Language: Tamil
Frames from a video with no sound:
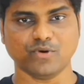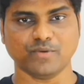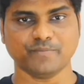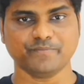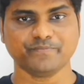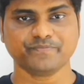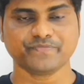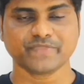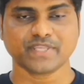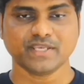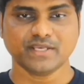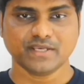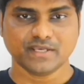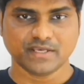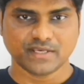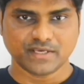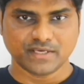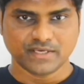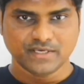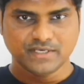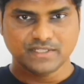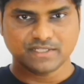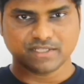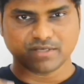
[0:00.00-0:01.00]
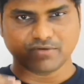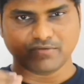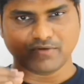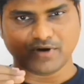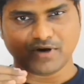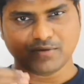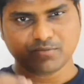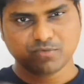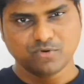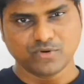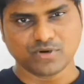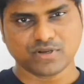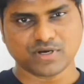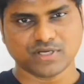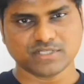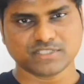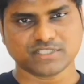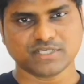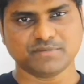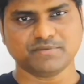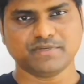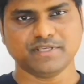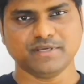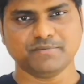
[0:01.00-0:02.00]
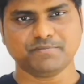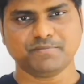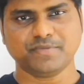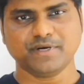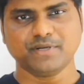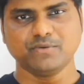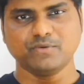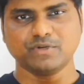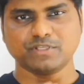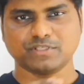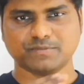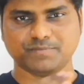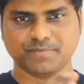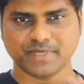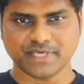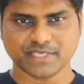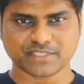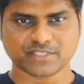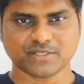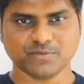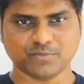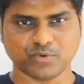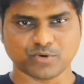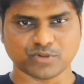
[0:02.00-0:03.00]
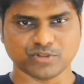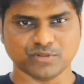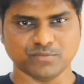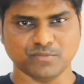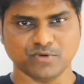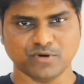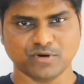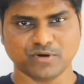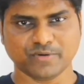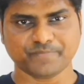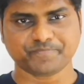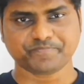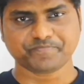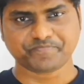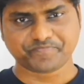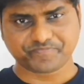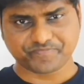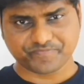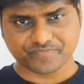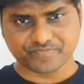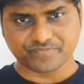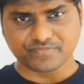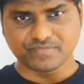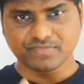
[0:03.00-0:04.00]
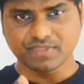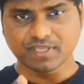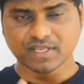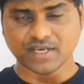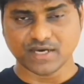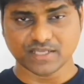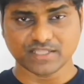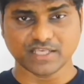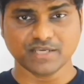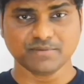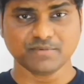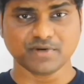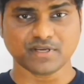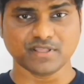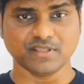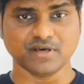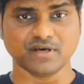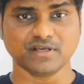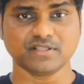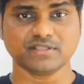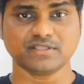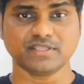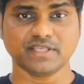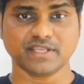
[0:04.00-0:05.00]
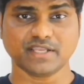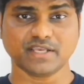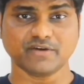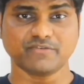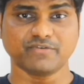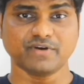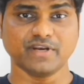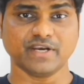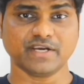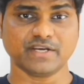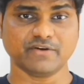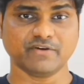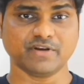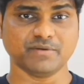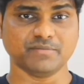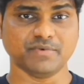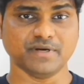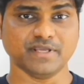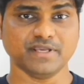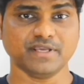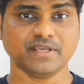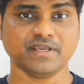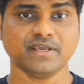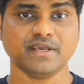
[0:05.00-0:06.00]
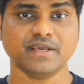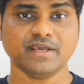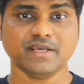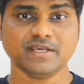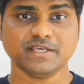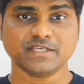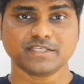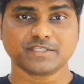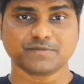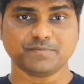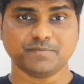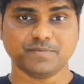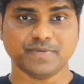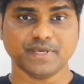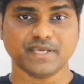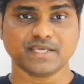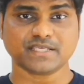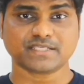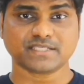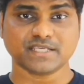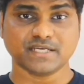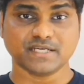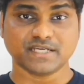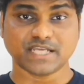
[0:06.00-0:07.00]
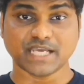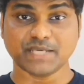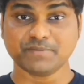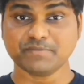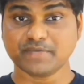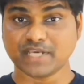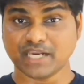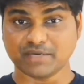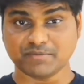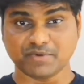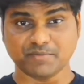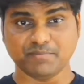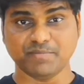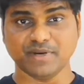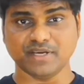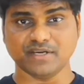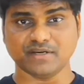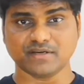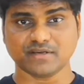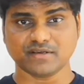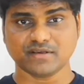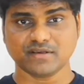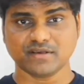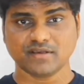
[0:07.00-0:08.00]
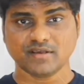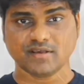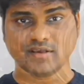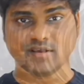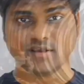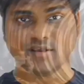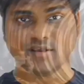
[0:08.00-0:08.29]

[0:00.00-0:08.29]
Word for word: வார்ம் ஹோல் இந்த வார்ம் ஹோல் கான்செப்ட் எப்படி ஒரு ஸ்பேஸ்க்கு பொருந்துமோ அதே மாதிரி தான் தியரி ஆஃப் ரிலேட்டிவிட்டி படி ஸ்பேஸ் அண்ட் டைம் கேன் பி பெண்ட்